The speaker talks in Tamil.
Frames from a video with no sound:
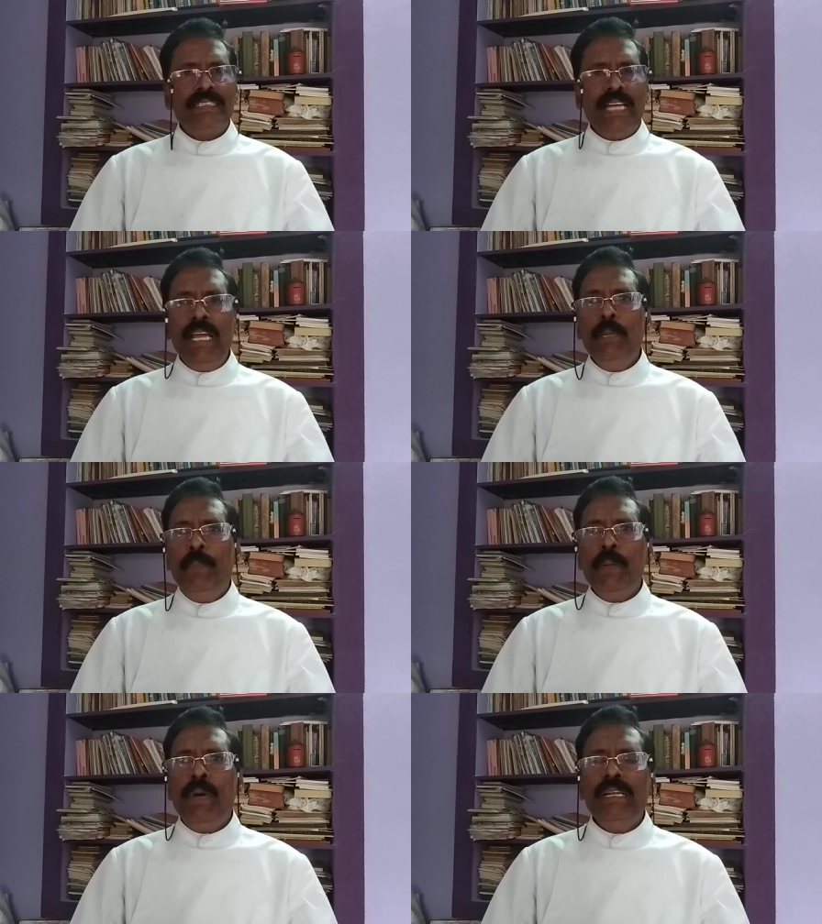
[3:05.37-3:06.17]

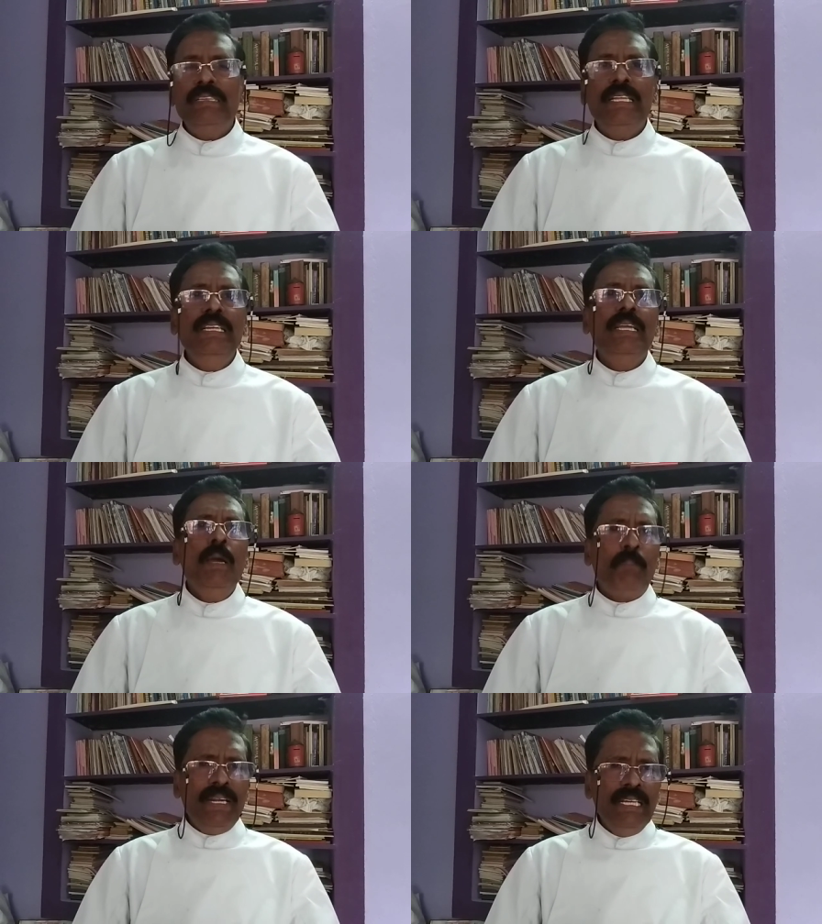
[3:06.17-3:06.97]
நியாயப்பிரமாணத்தை
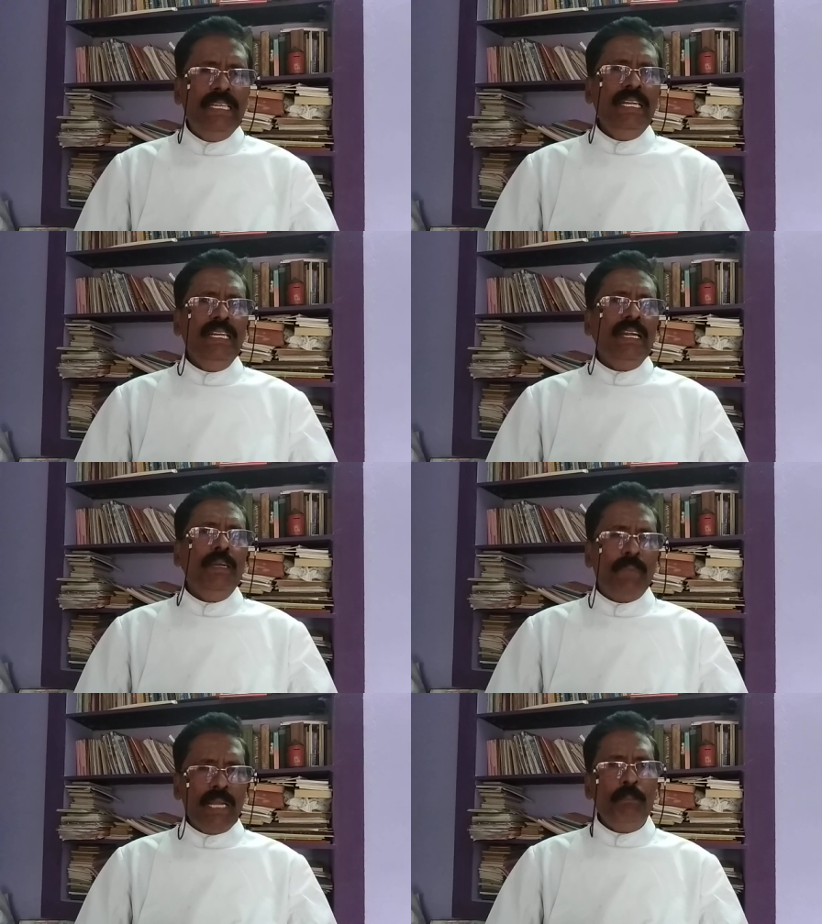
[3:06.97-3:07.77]
படிக்கிறீர்கள்
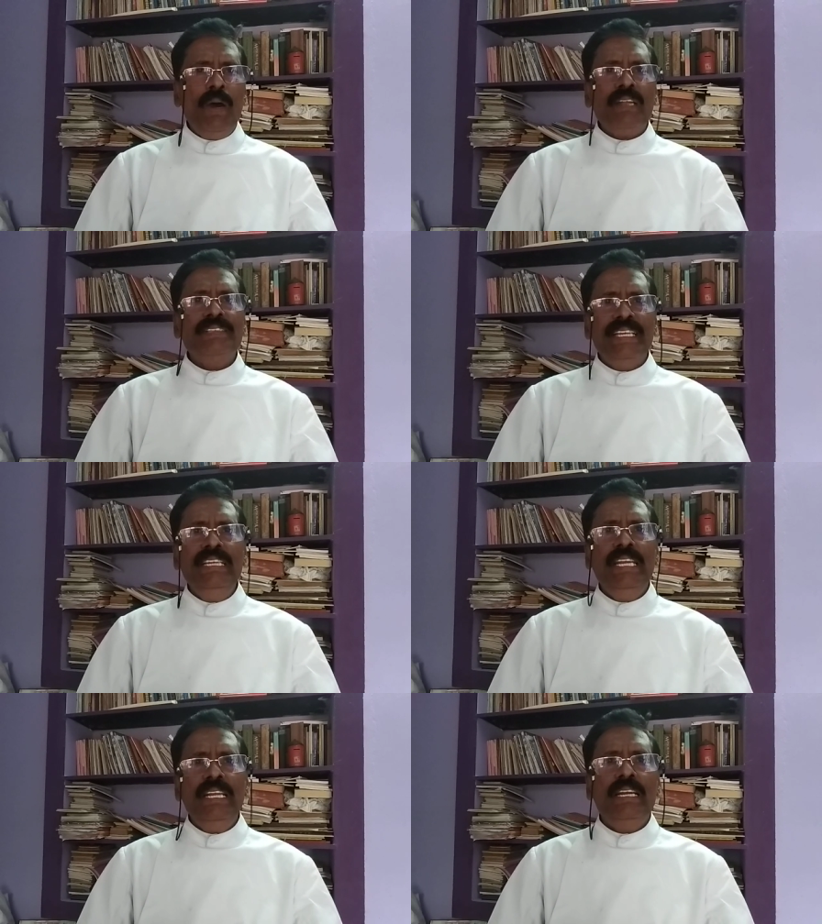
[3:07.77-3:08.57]
மனப்பாடம்
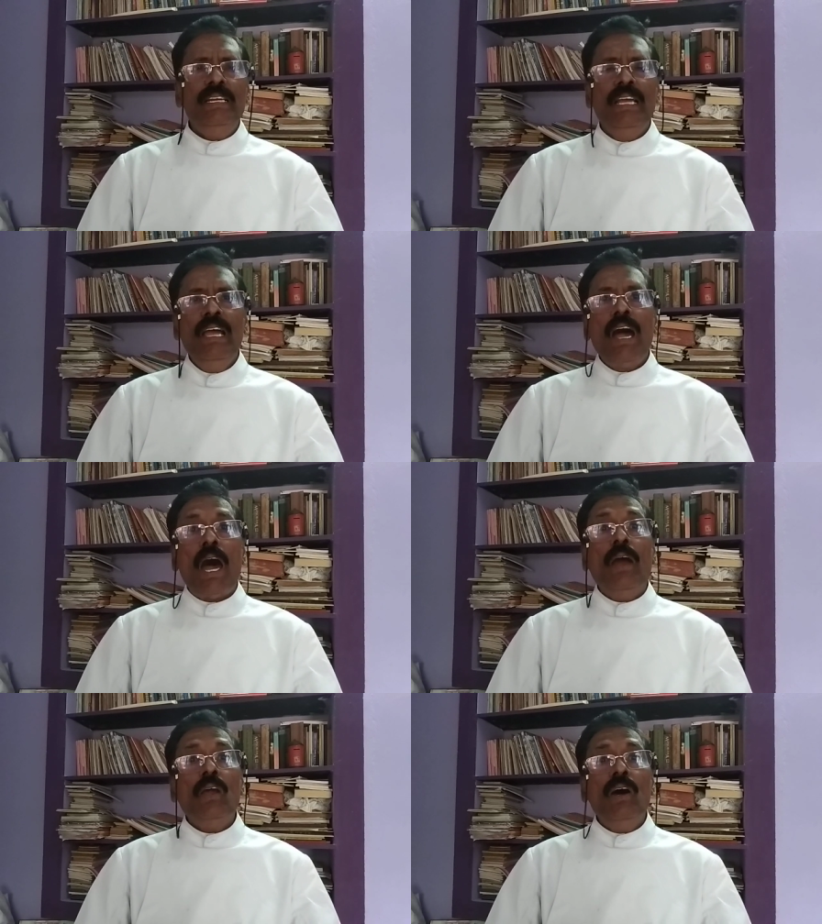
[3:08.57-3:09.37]
செய்கிறீர்கள்
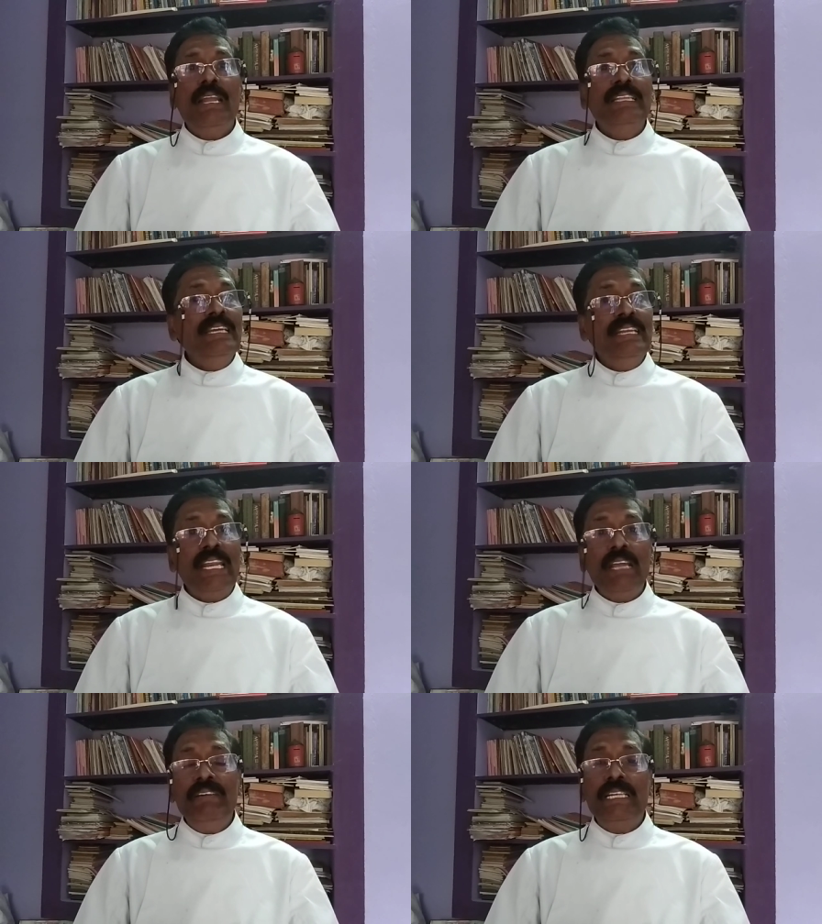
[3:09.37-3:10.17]
ஆனால் அதை
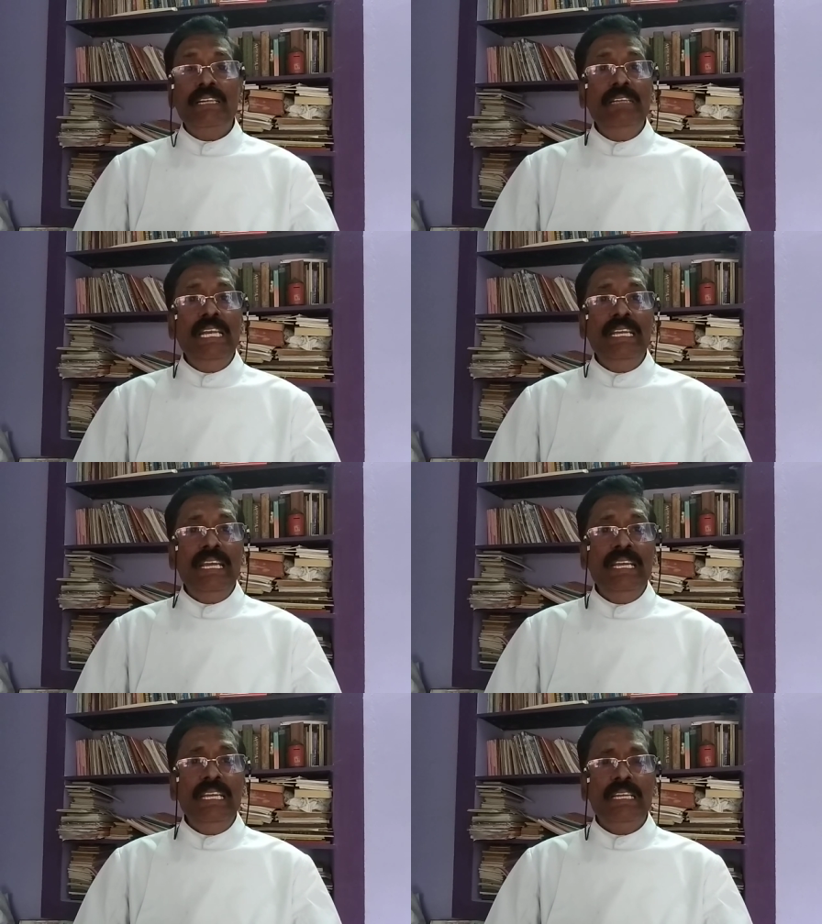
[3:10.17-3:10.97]

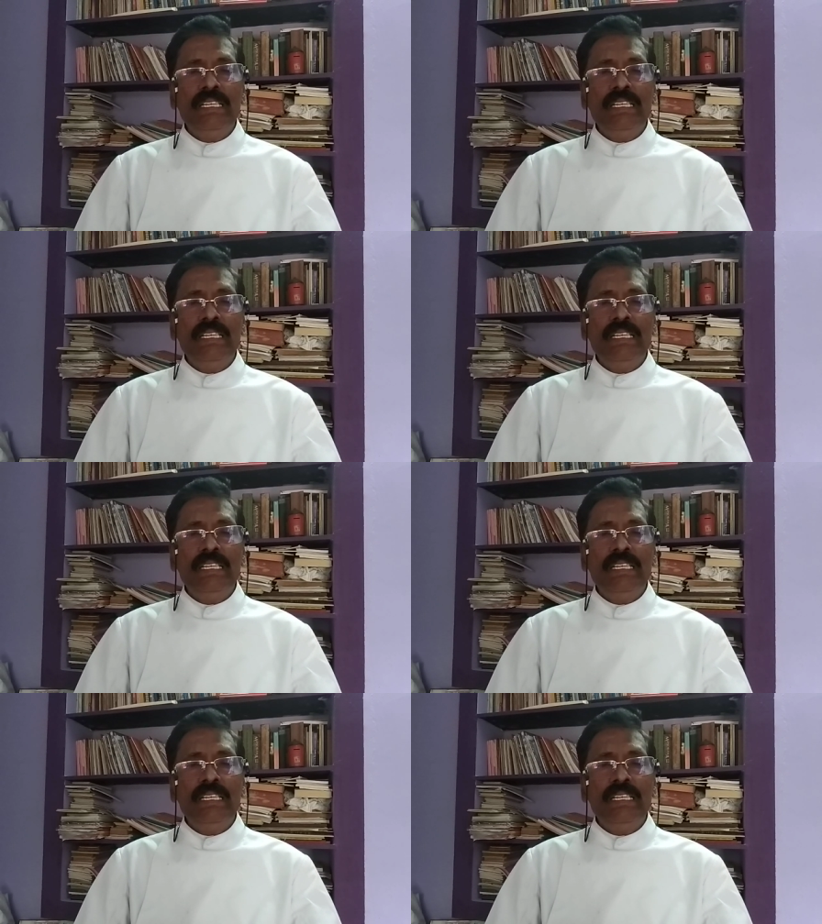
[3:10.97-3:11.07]
நிறைவேற்றவில்லையே